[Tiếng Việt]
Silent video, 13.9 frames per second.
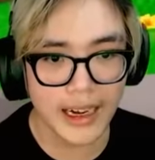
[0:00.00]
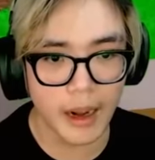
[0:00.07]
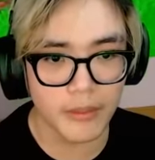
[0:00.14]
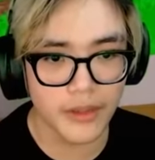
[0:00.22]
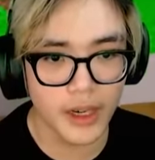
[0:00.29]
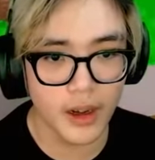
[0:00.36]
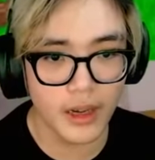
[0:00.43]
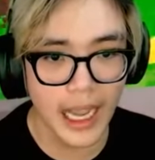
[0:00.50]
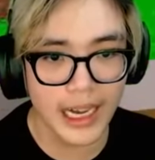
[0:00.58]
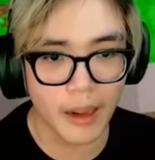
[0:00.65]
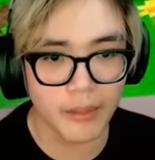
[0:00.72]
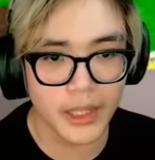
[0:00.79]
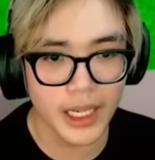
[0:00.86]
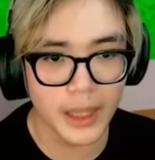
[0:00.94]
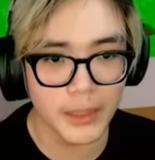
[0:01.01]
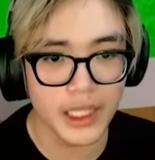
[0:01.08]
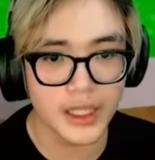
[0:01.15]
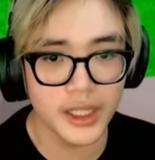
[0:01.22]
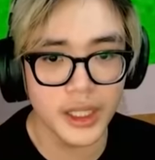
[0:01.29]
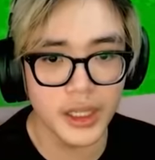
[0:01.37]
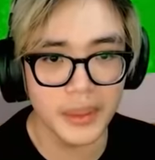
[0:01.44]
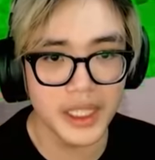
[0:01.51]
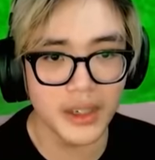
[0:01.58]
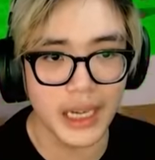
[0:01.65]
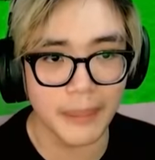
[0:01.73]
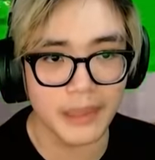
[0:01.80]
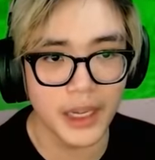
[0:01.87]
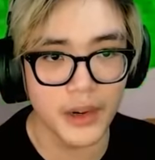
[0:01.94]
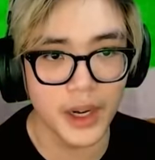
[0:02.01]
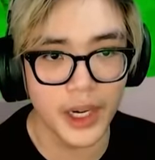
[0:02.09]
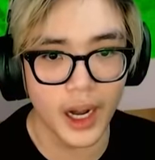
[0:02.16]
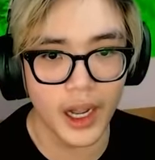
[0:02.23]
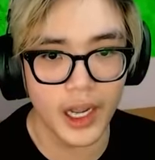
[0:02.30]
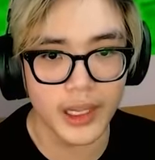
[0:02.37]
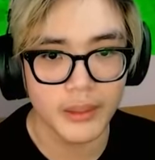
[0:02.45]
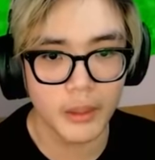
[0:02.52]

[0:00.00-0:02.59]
rộng vẫn còn khá rộng cho nên mình chưa mình chưa gặp nhiều người thôi